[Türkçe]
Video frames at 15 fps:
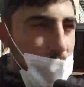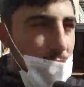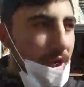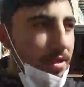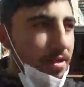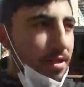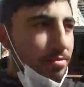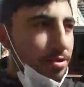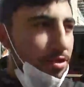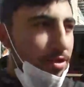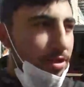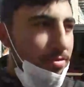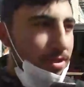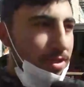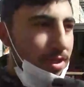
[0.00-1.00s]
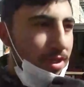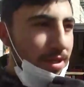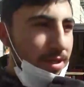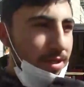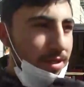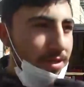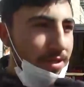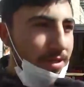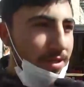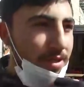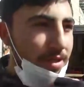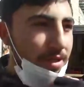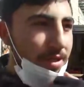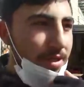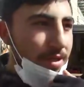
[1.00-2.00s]
Pandemi döneminde
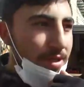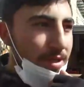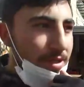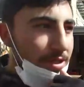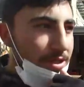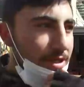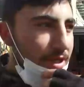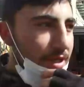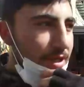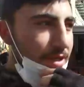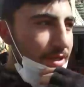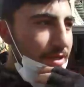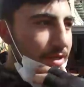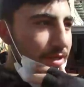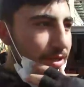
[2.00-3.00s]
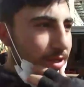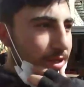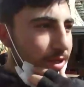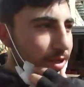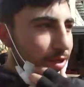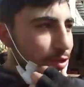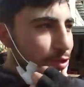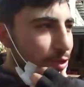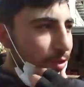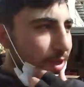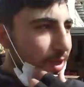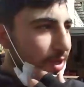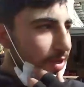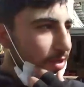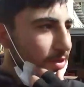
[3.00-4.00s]
işte e,
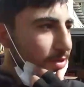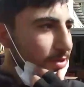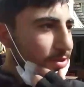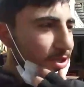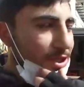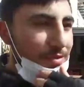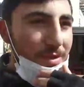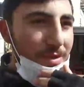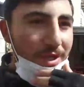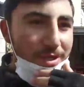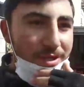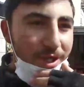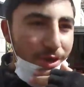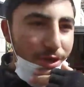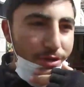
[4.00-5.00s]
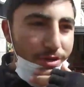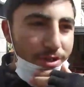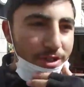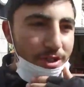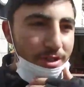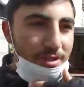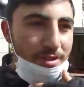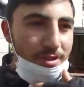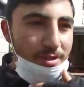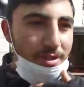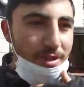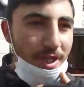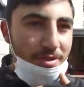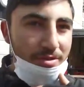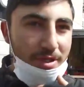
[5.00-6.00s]
sokağa çıkma yasağı olduğu için
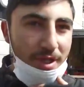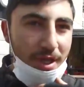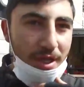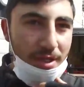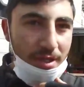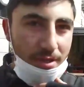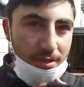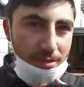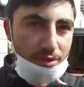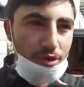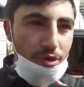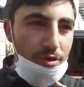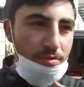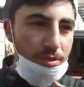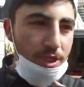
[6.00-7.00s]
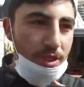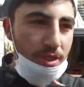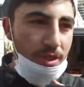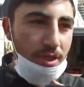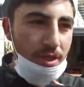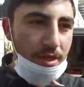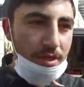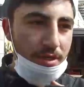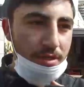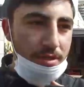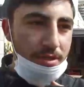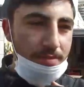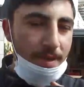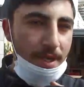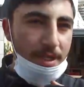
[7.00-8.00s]
evde daha yoğun bir şekilde
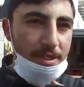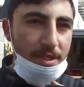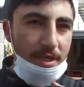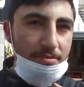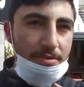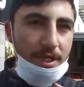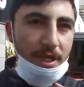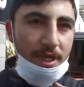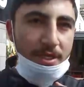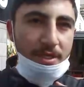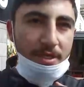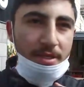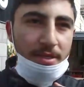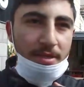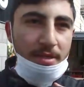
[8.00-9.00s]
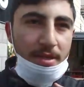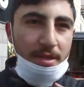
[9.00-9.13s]
siparişlerimiz arttı.